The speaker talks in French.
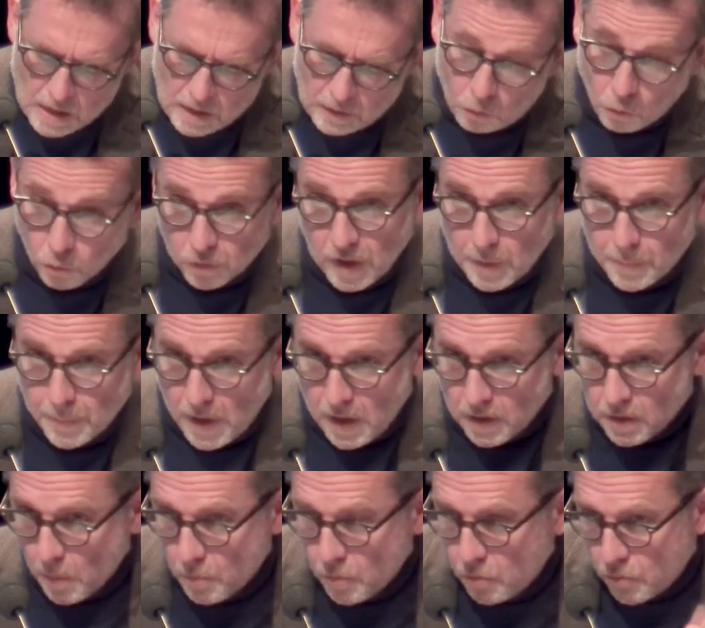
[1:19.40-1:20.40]
Tout
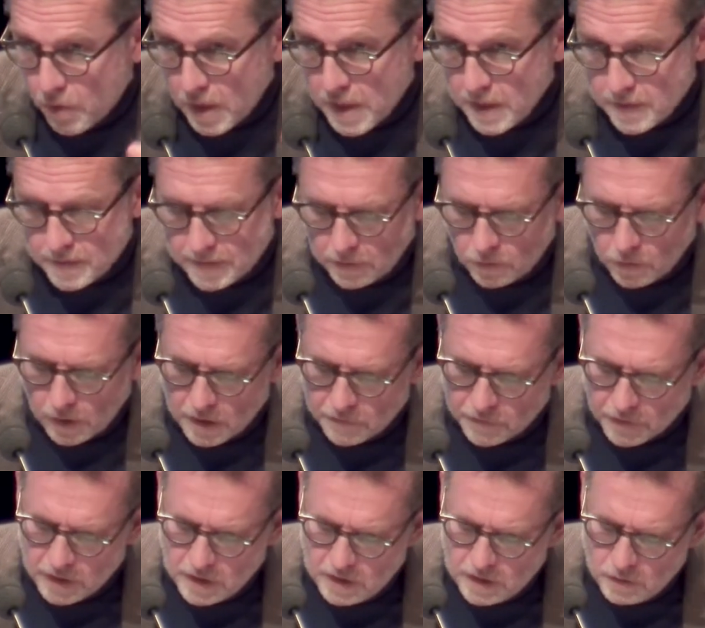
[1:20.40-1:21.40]
sépare, comme vous le voyez, ces deux
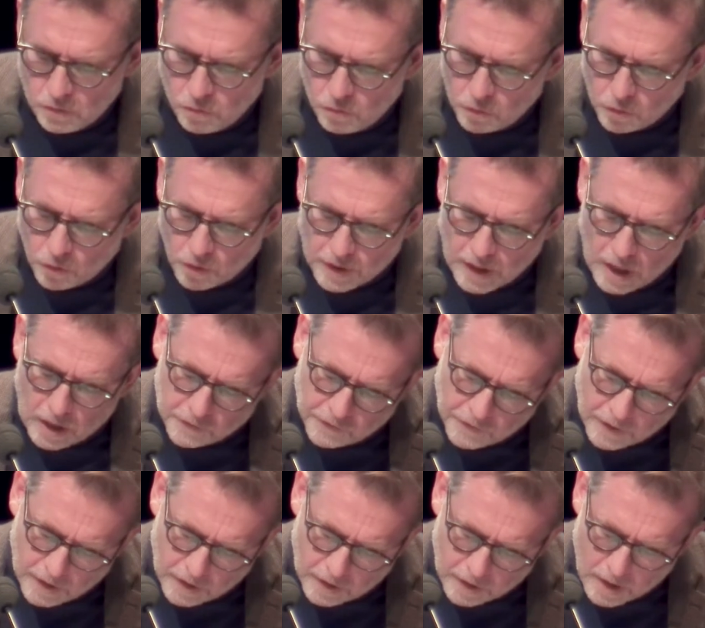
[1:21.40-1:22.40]
rêveries. L'une regarde
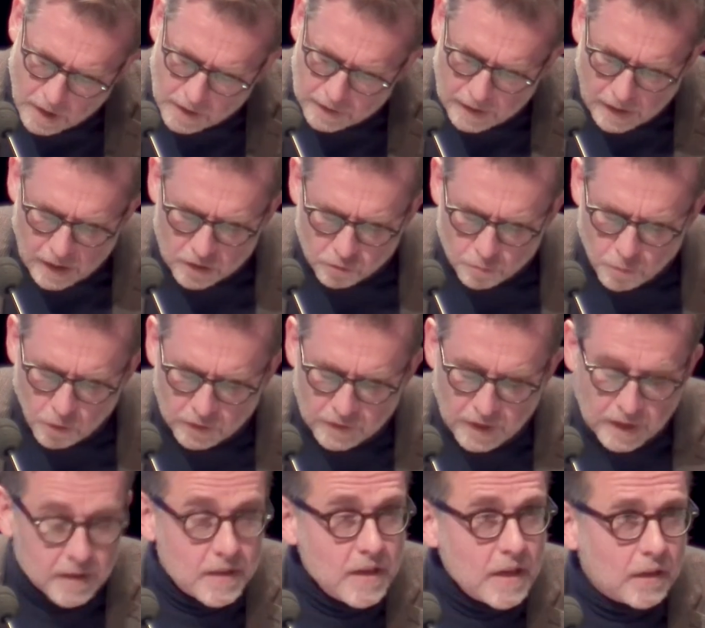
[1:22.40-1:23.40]
vers un arrachement
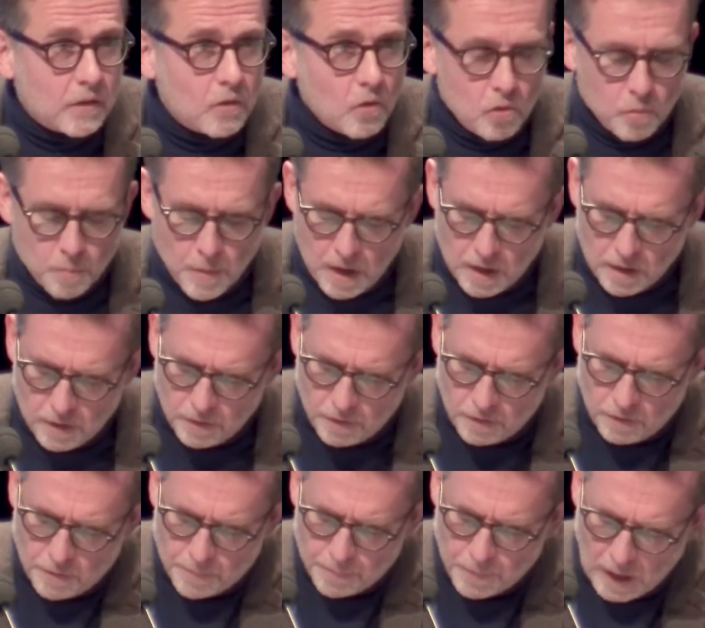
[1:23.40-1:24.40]
technique de l'humain
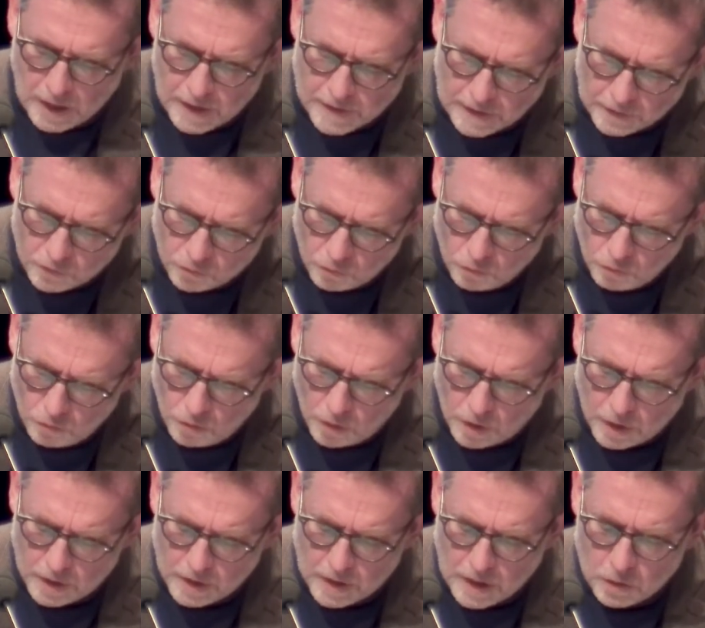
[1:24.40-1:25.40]
euh, à la
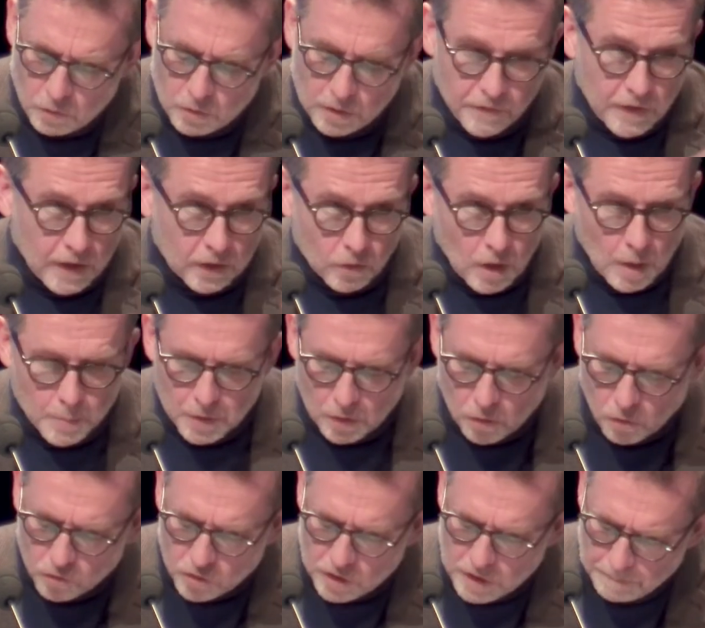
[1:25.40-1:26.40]
nature et à l'univers de la
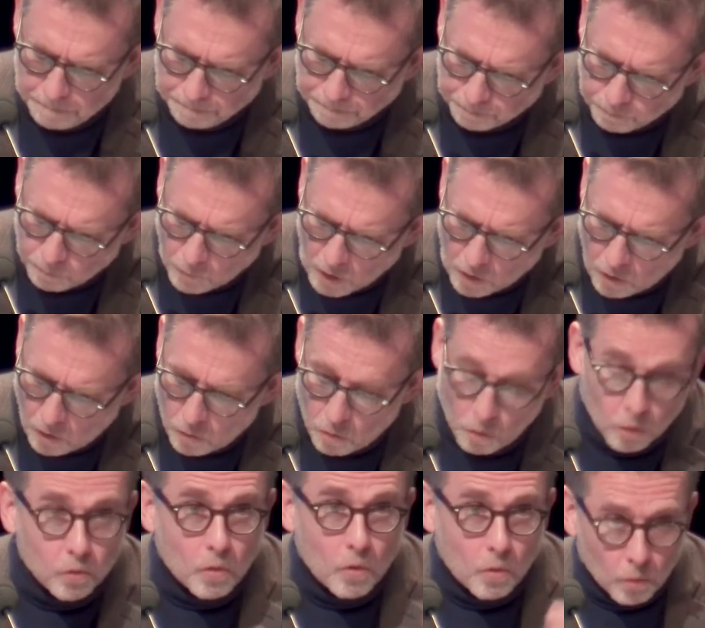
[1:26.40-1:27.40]
biologie, quand
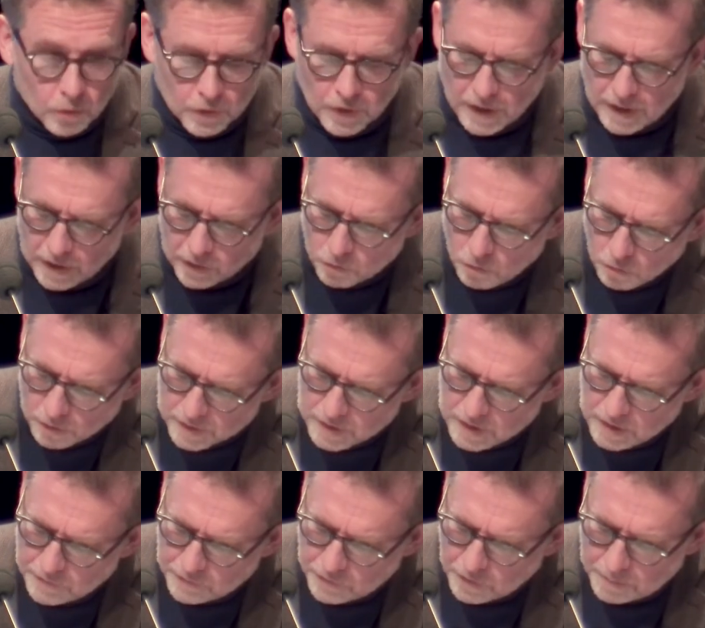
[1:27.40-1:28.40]
l'autre, au contraire,
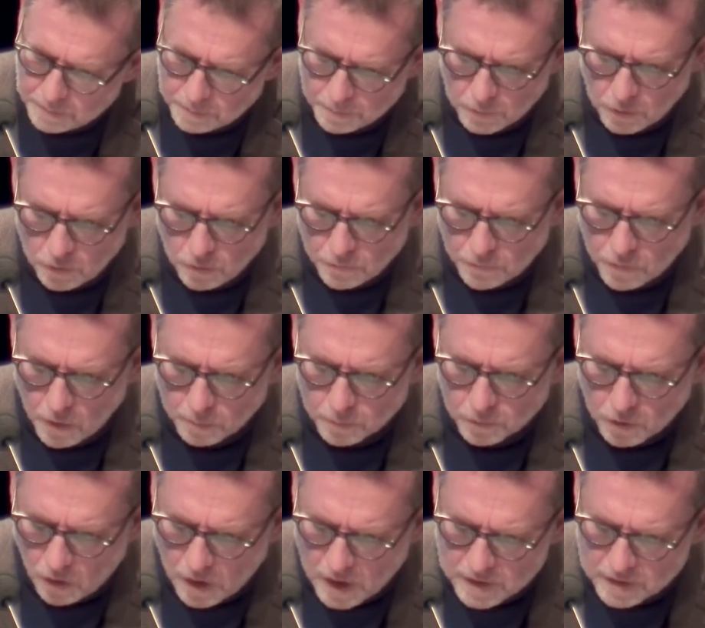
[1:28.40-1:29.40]
cultive une
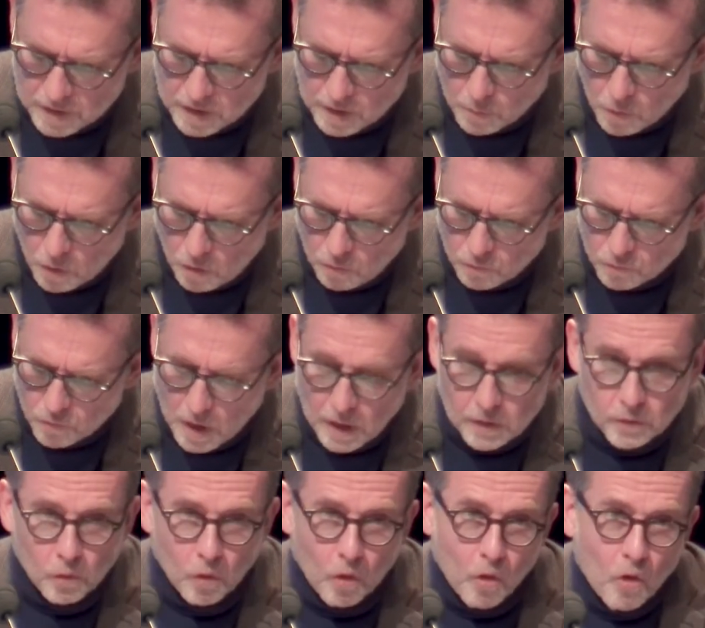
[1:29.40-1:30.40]
forme d'enracinement,
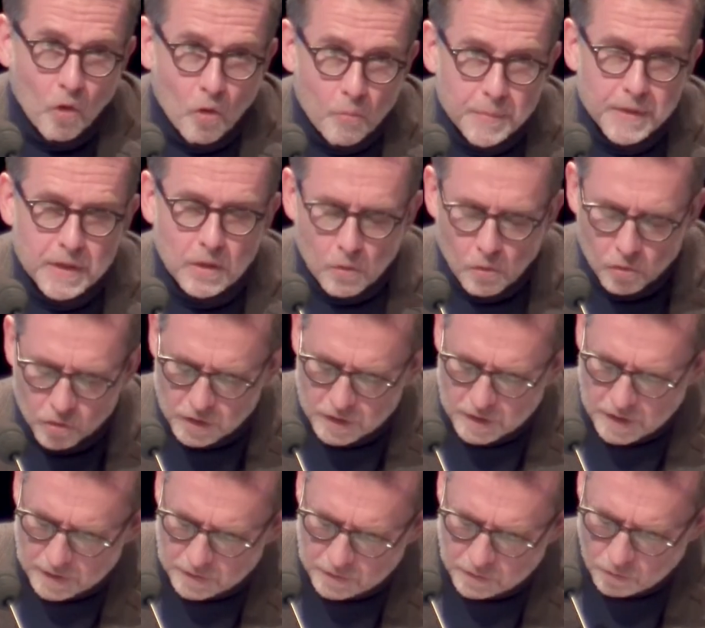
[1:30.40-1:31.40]
voire de
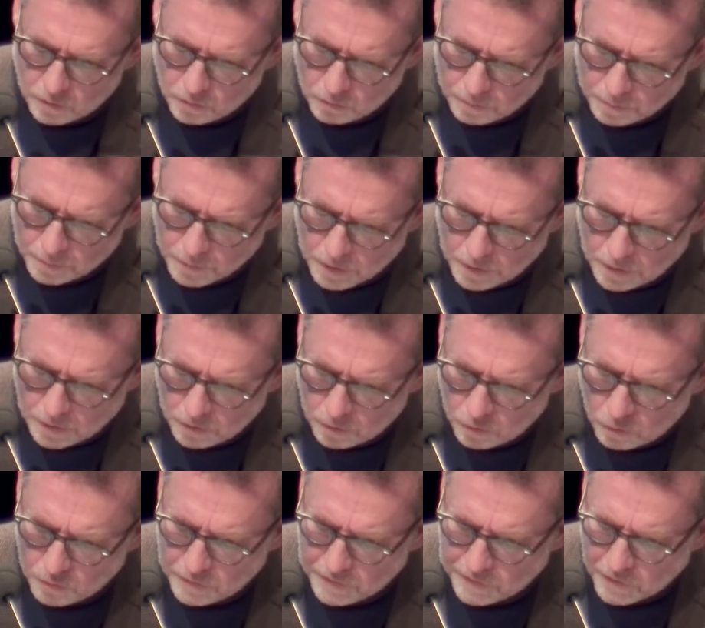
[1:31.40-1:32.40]
rebiologisation
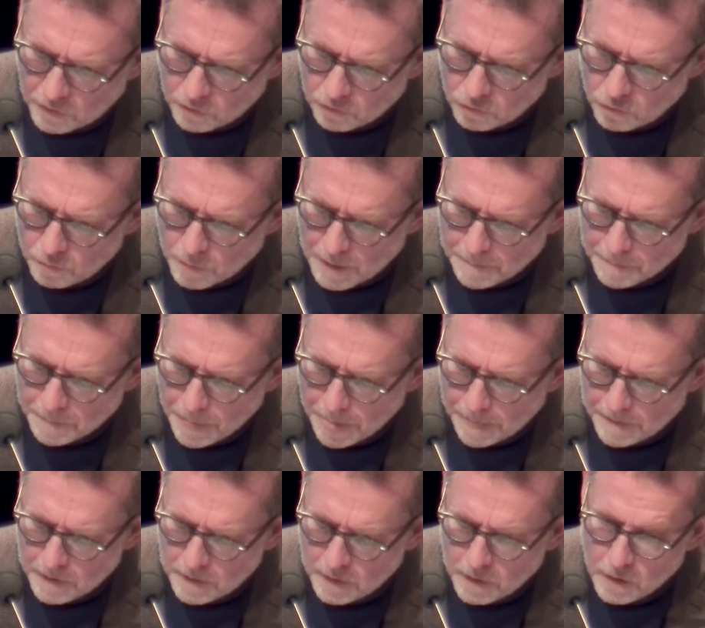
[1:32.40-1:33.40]
du vivant humain.
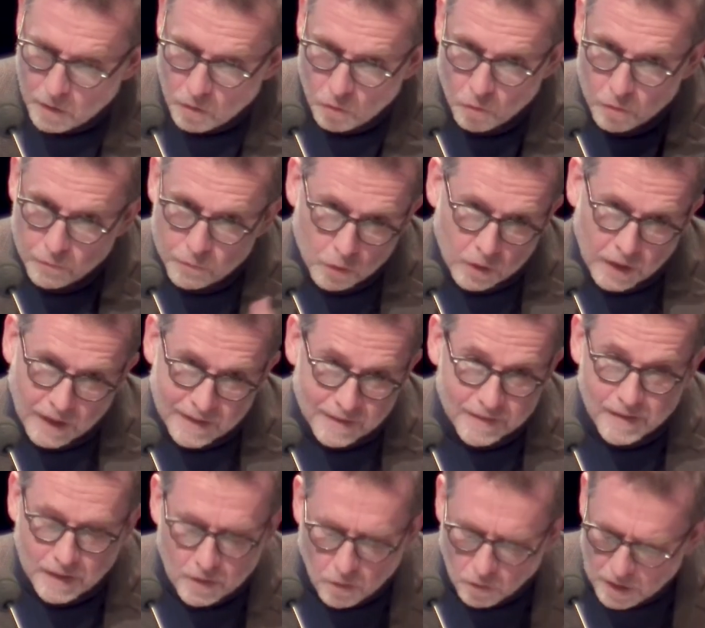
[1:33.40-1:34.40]
L'une voudrait
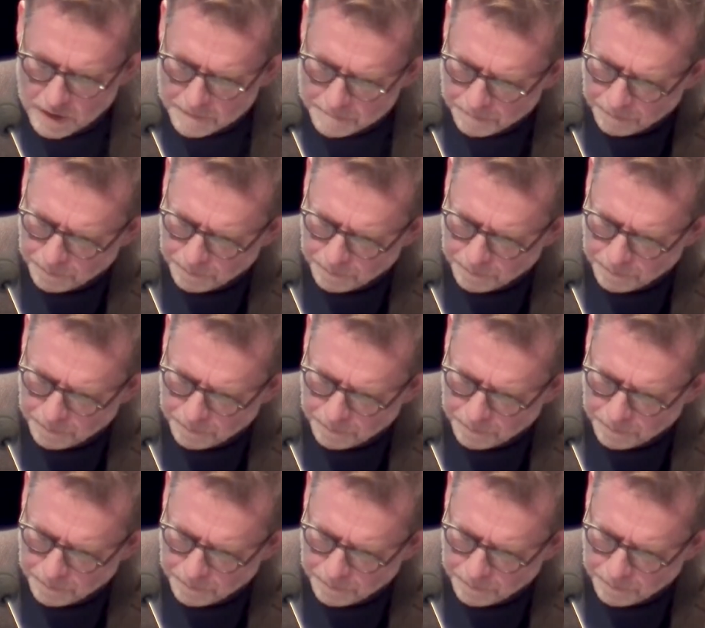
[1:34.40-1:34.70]
décoller